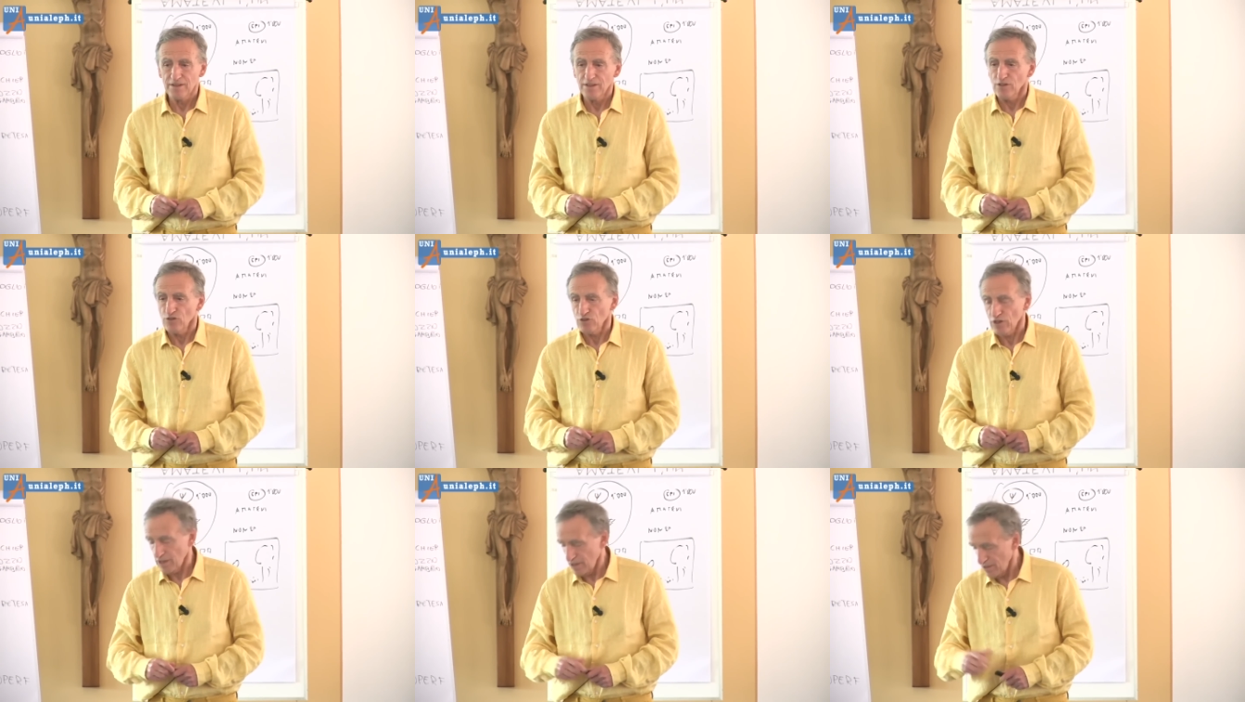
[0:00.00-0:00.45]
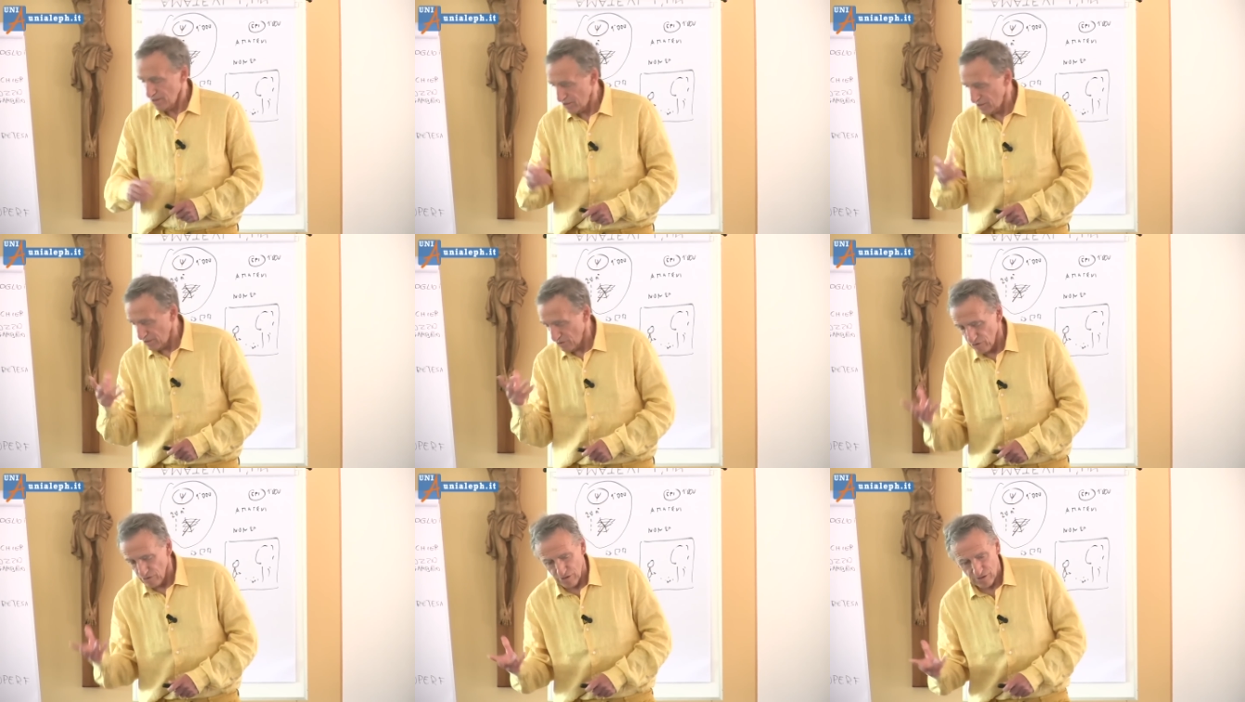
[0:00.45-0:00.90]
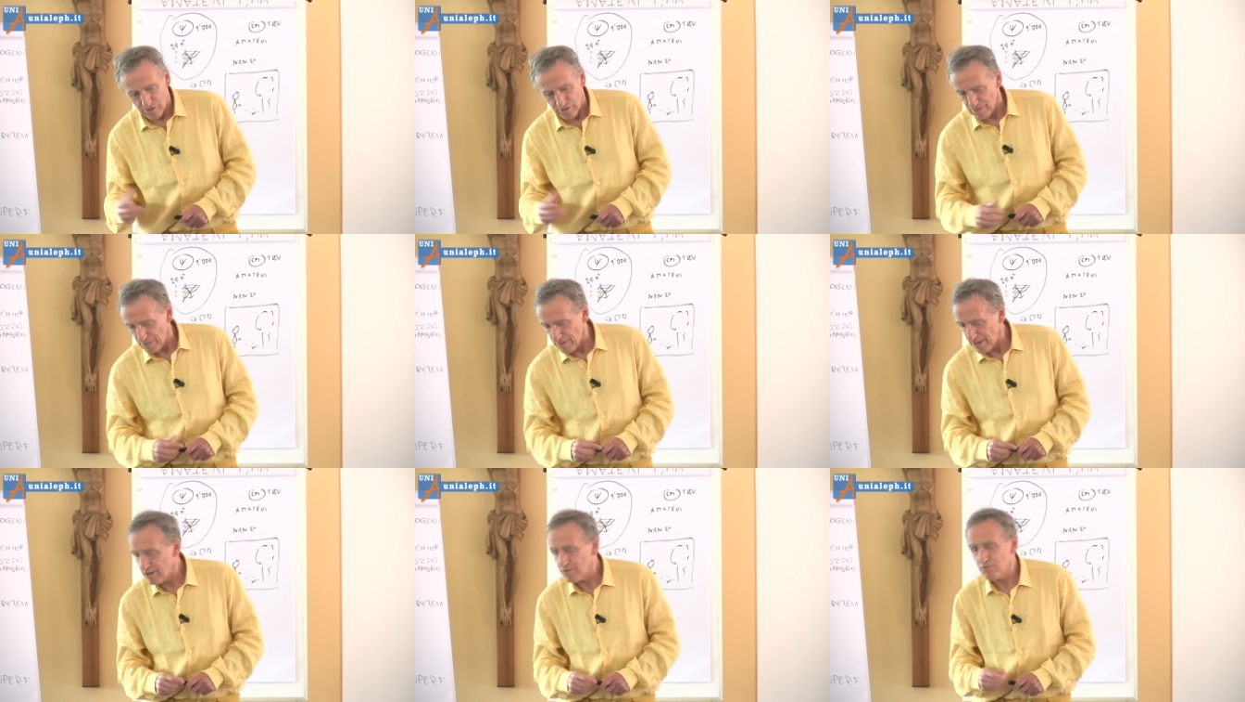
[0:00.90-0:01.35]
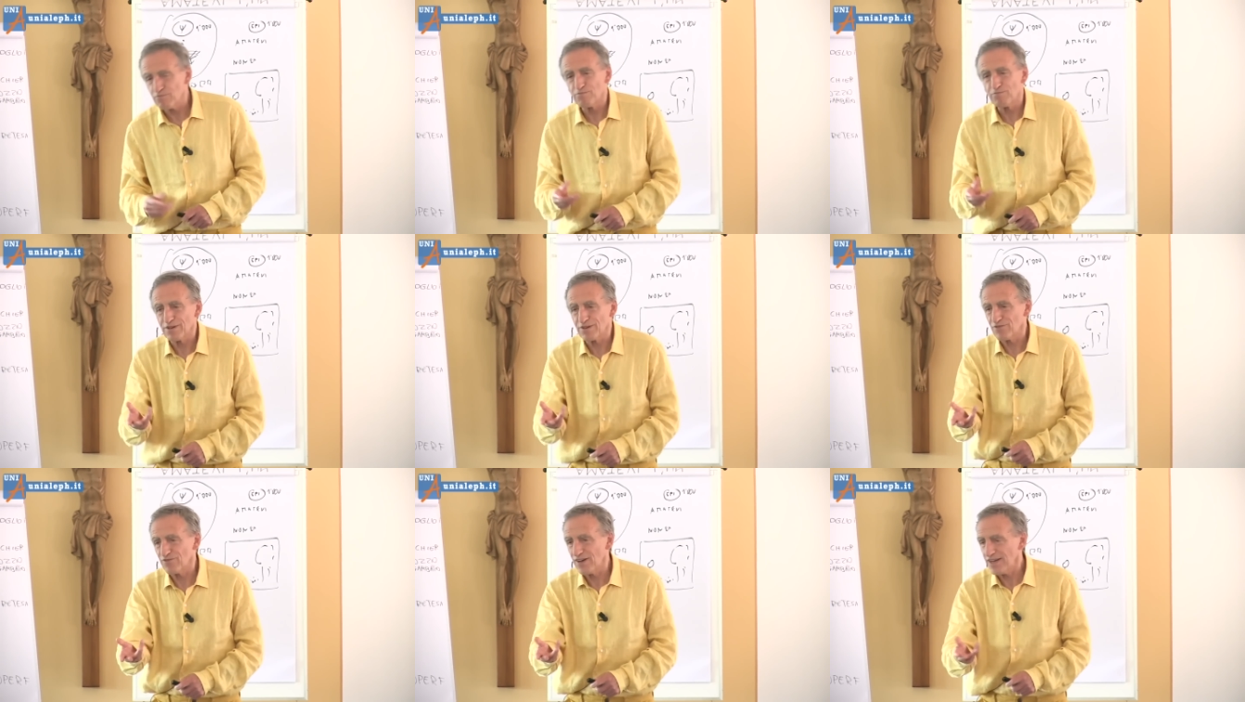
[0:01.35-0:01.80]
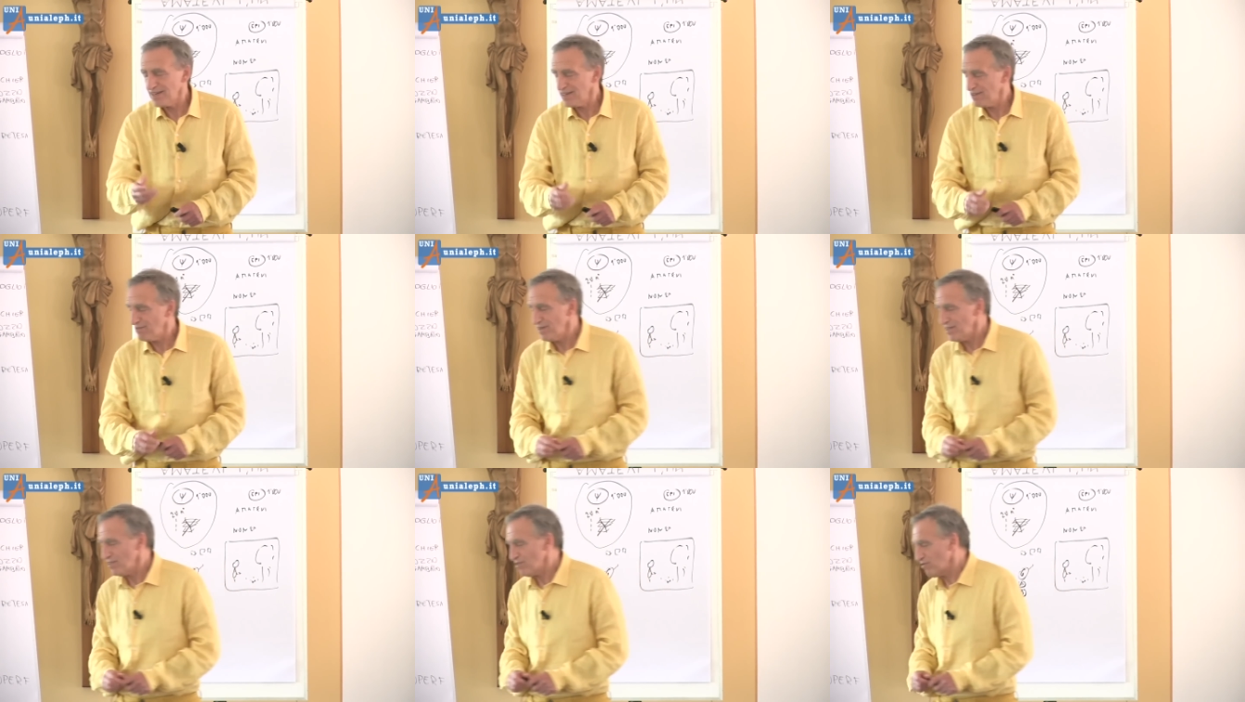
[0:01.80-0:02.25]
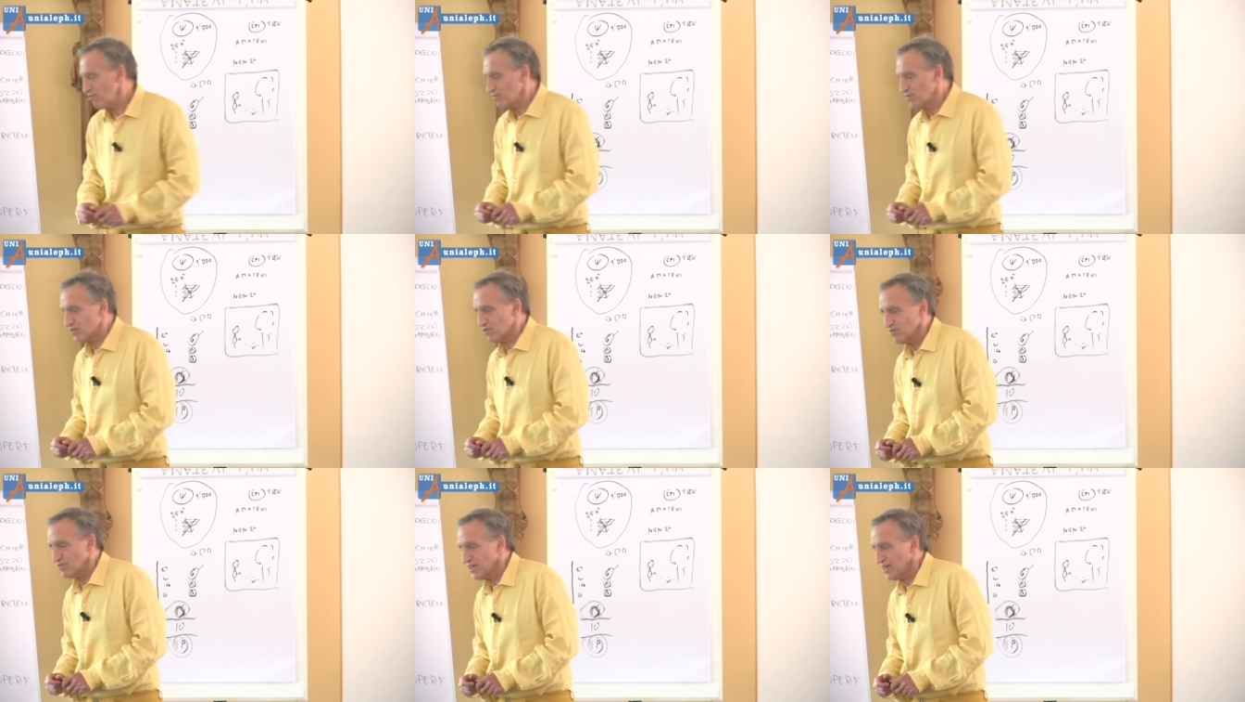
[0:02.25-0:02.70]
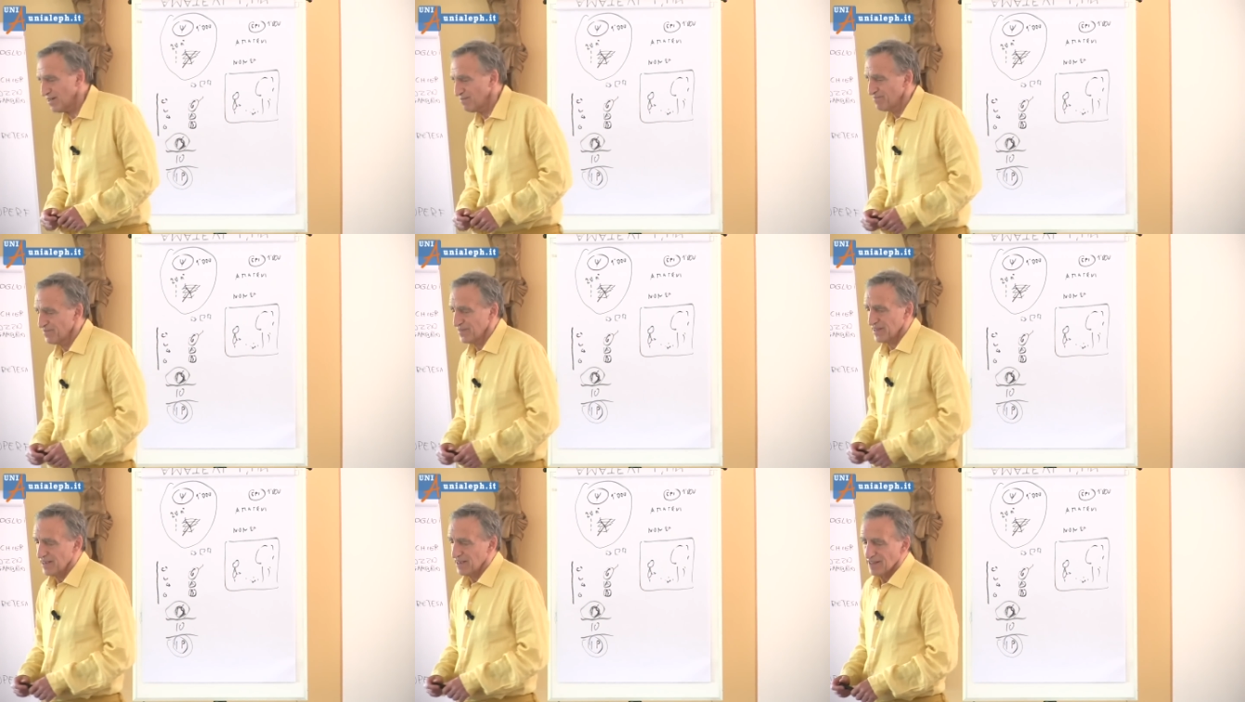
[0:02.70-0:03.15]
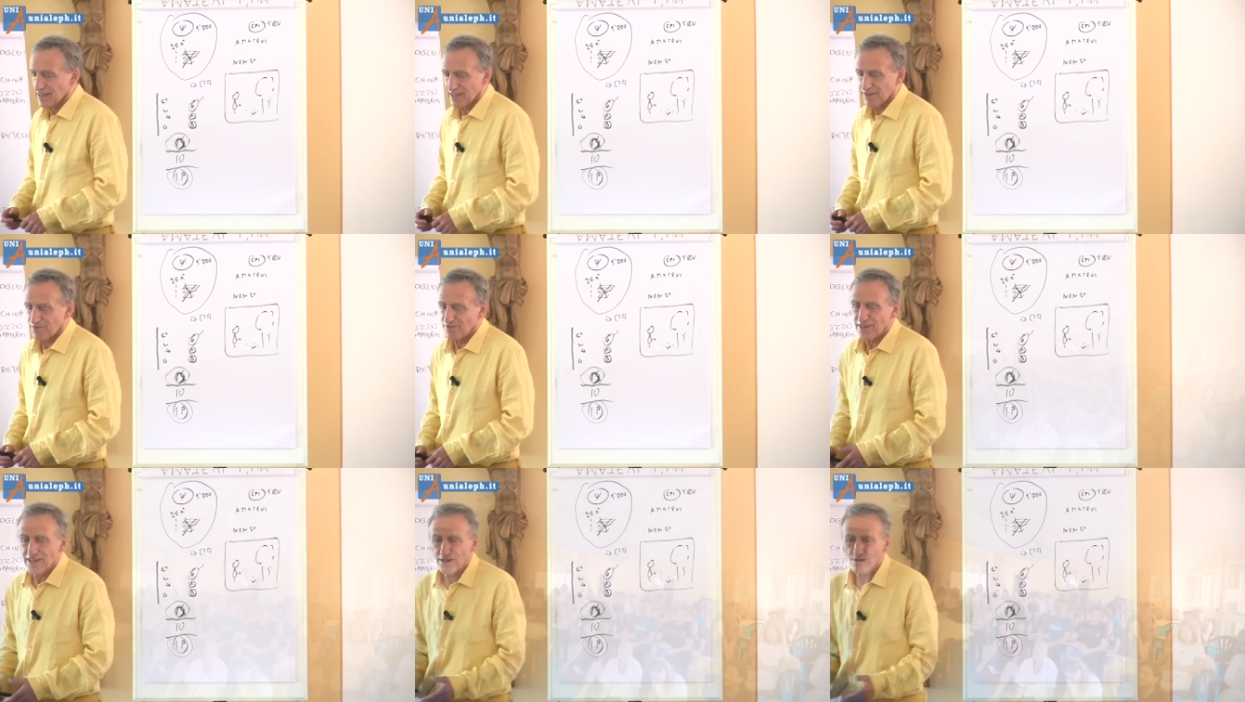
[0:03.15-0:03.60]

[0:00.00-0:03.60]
Cioè, noi, per fare questo bisogna davvero